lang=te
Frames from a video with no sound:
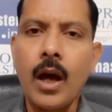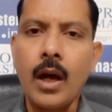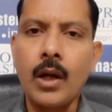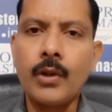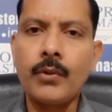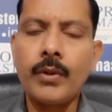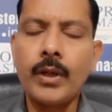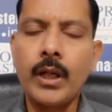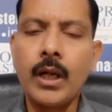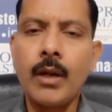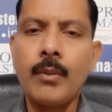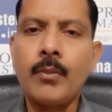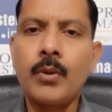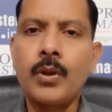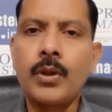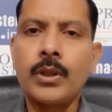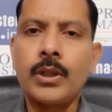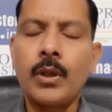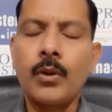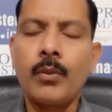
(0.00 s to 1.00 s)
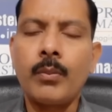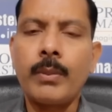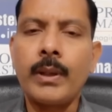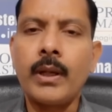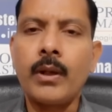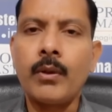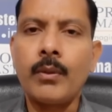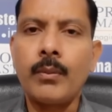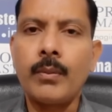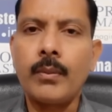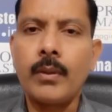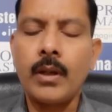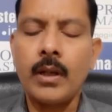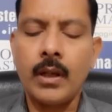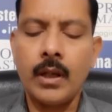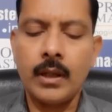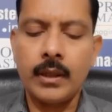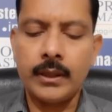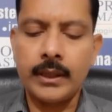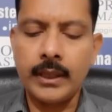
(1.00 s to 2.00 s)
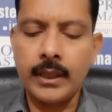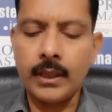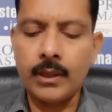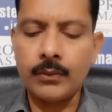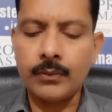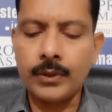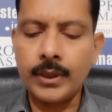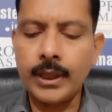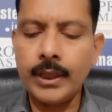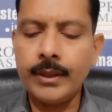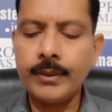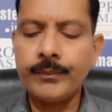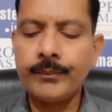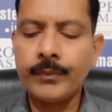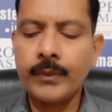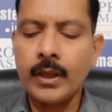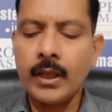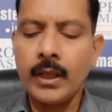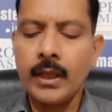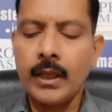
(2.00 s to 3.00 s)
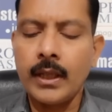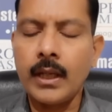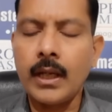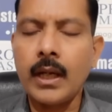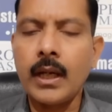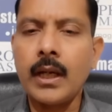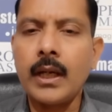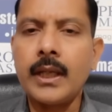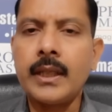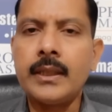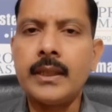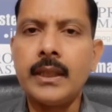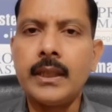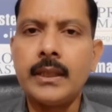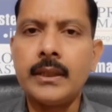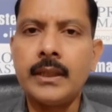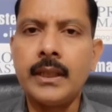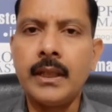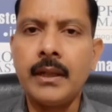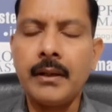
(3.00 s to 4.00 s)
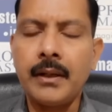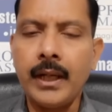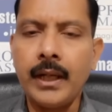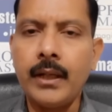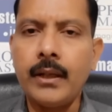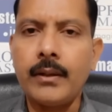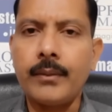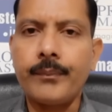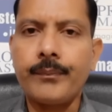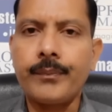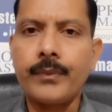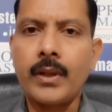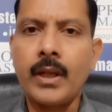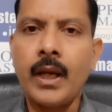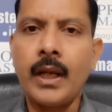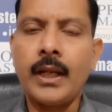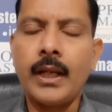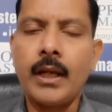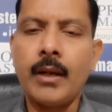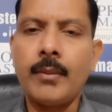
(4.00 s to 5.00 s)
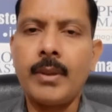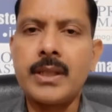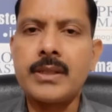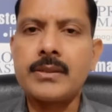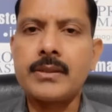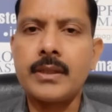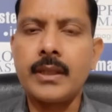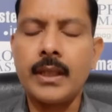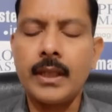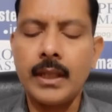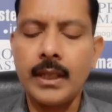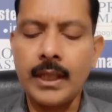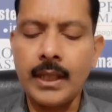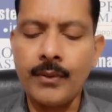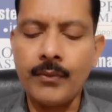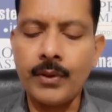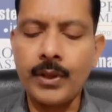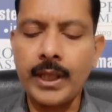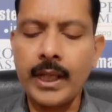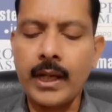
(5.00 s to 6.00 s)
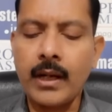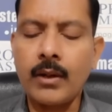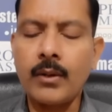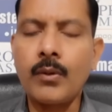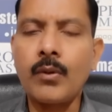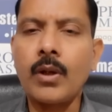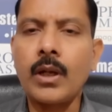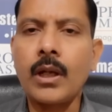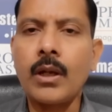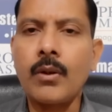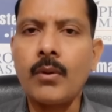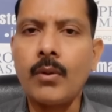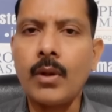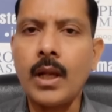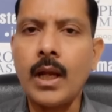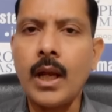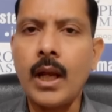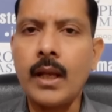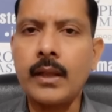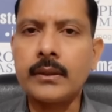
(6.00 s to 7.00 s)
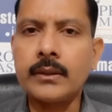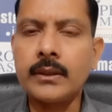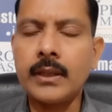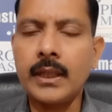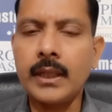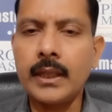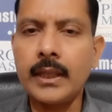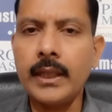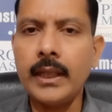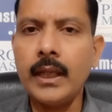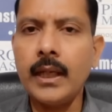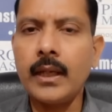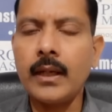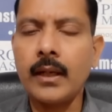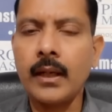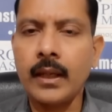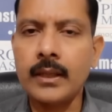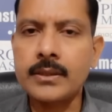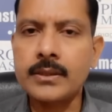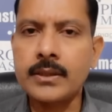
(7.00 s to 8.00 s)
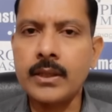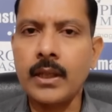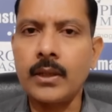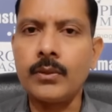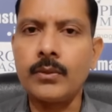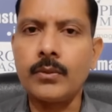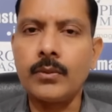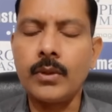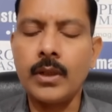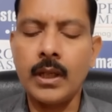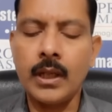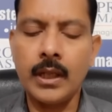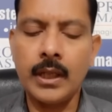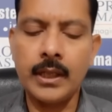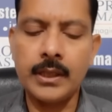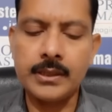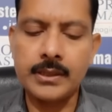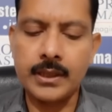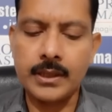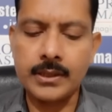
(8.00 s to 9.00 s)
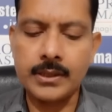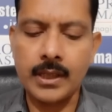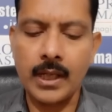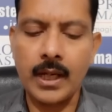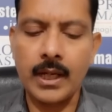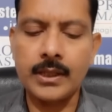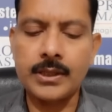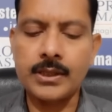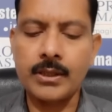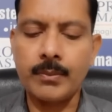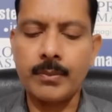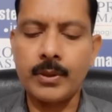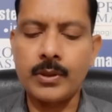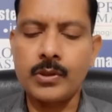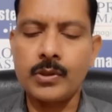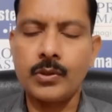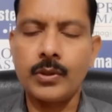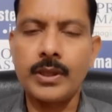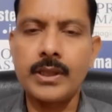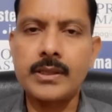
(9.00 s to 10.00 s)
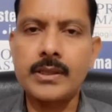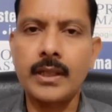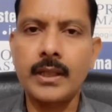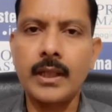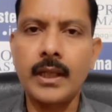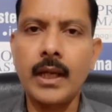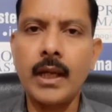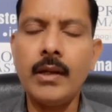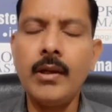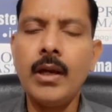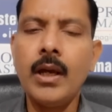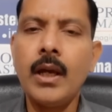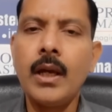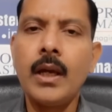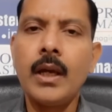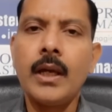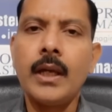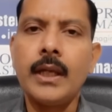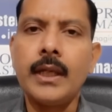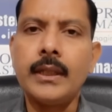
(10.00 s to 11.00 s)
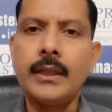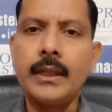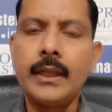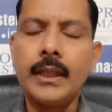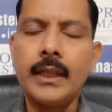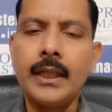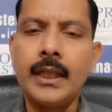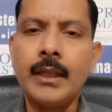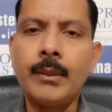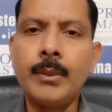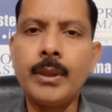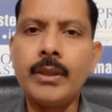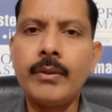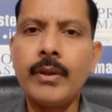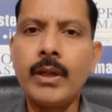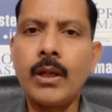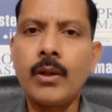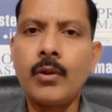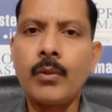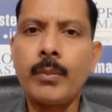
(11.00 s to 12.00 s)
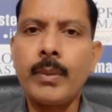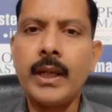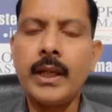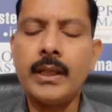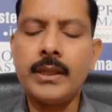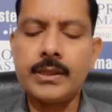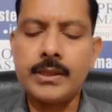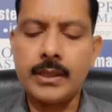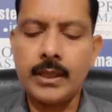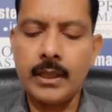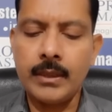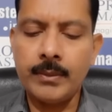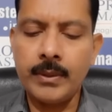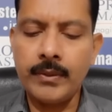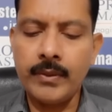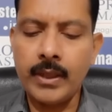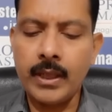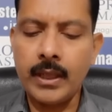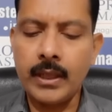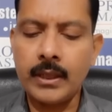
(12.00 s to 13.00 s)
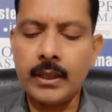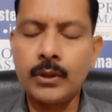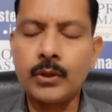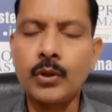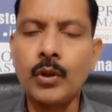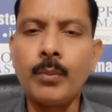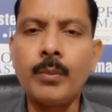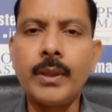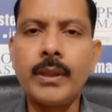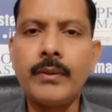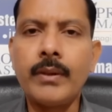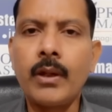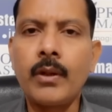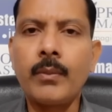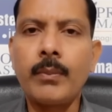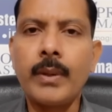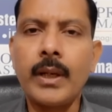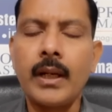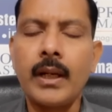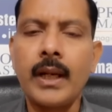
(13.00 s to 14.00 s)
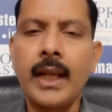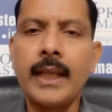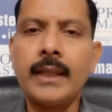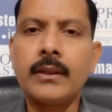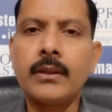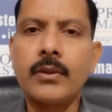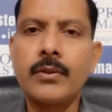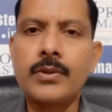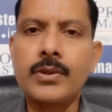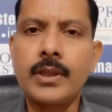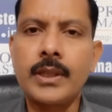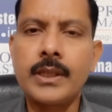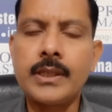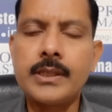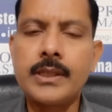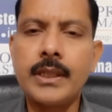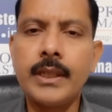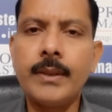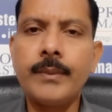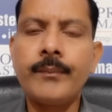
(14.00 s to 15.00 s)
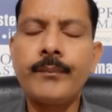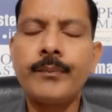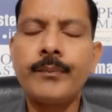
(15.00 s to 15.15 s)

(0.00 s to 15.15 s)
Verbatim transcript: ఆరు వేల మూడు వందల రూపాయలు దగ్గర ఉంది ఇక ఇది దీని ట్రెండ్ కానీ గమనిస్తే ఎవరు ఎక్కడ కొన్నా కూడా అందరికీ నష్టాలు ఇచ్చిన స్టాక్ అని చెప్పొచ్చు రీసెంట్గా ఇది ఎనిమిది వేల రూపాయల నుంచి ఎనిమిది వేలు కాదండి తొమ్మిది వేల రూపాయలు నైన్ థౌజండ్ నుంచి